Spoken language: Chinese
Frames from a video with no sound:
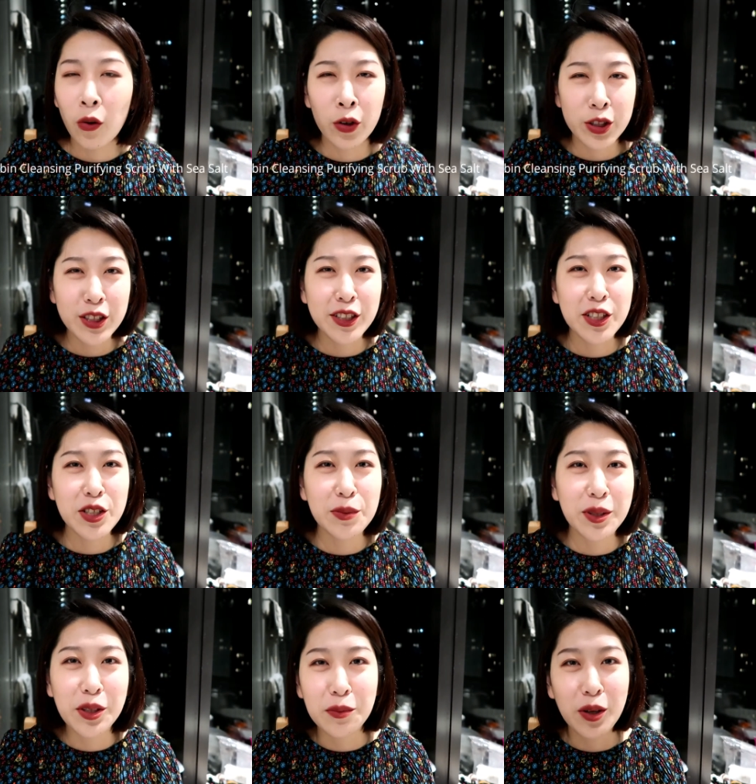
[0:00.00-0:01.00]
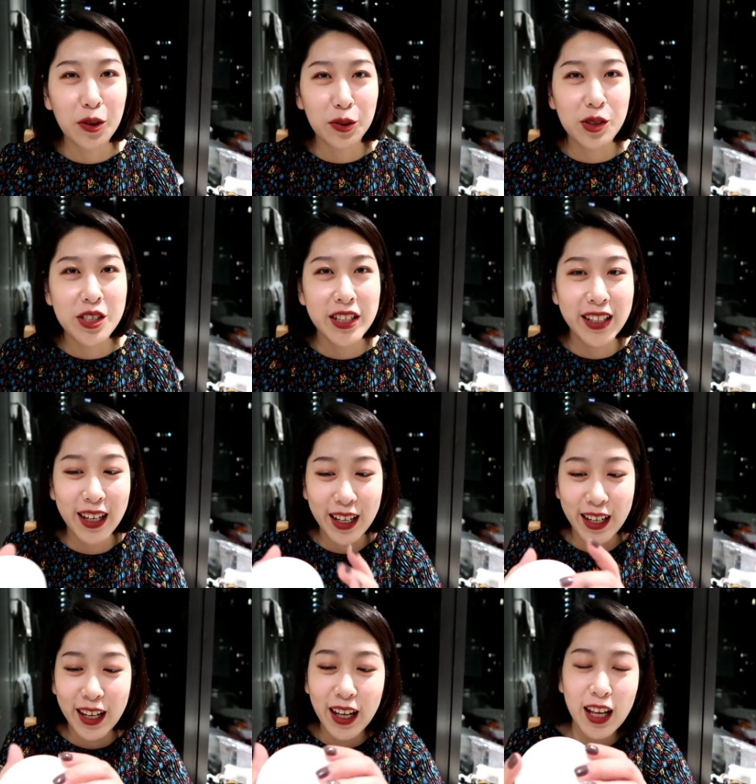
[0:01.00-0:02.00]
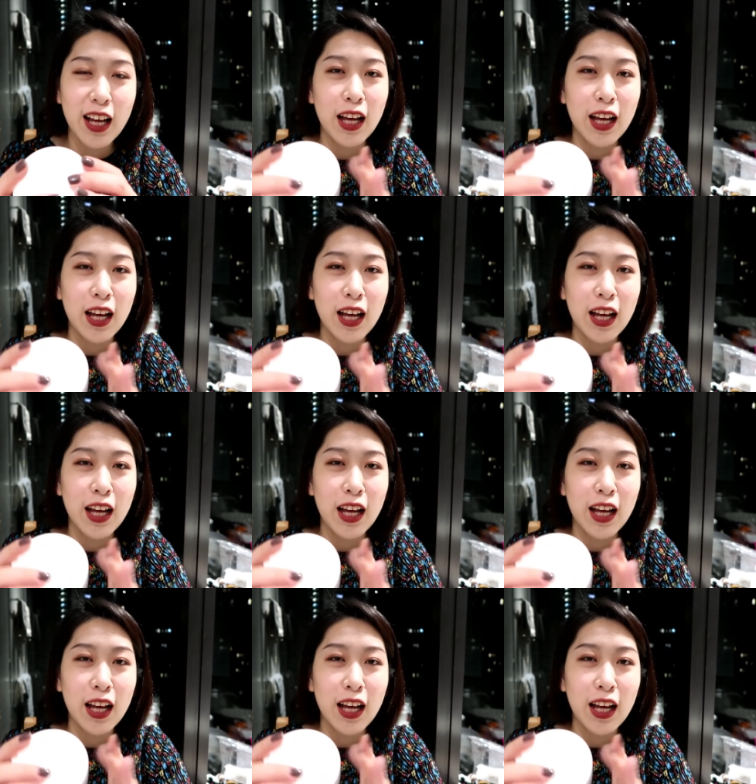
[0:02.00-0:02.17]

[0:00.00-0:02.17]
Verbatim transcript: 哇，这个视频里面好多真爱，